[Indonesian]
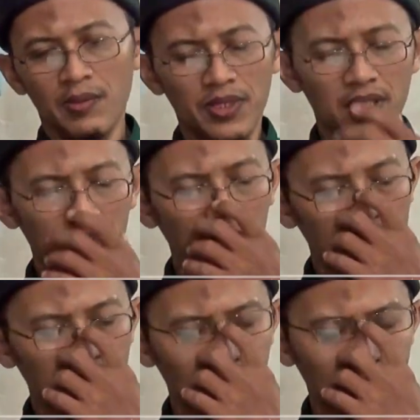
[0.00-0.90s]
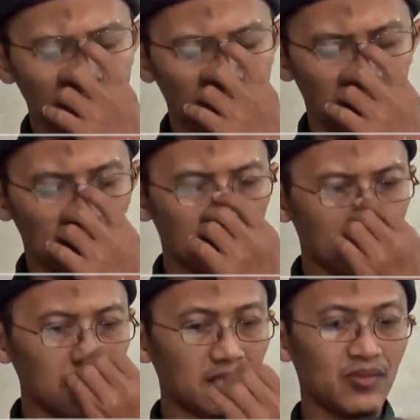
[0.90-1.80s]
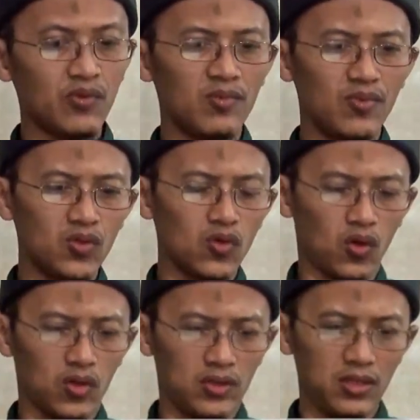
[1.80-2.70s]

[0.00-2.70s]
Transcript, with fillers: Beliau memberi nama buku ini Kitabul Buyu'.